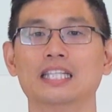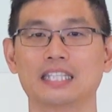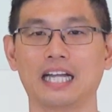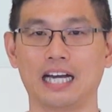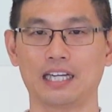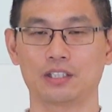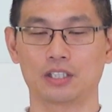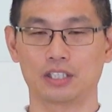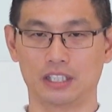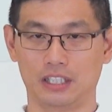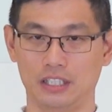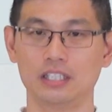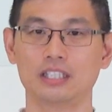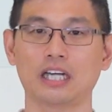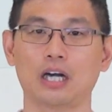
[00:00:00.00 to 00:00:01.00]
那
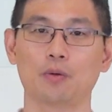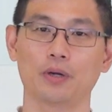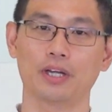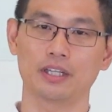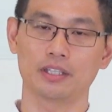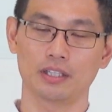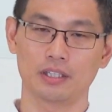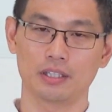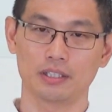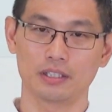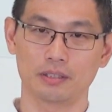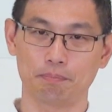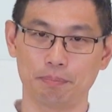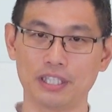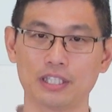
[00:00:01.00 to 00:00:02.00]
迟早会
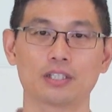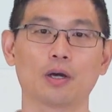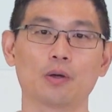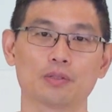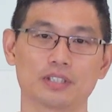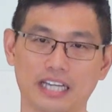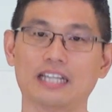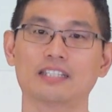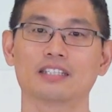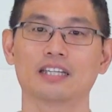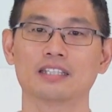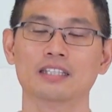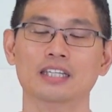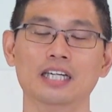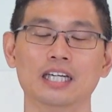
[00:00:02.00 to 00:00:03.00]
病痛缠身。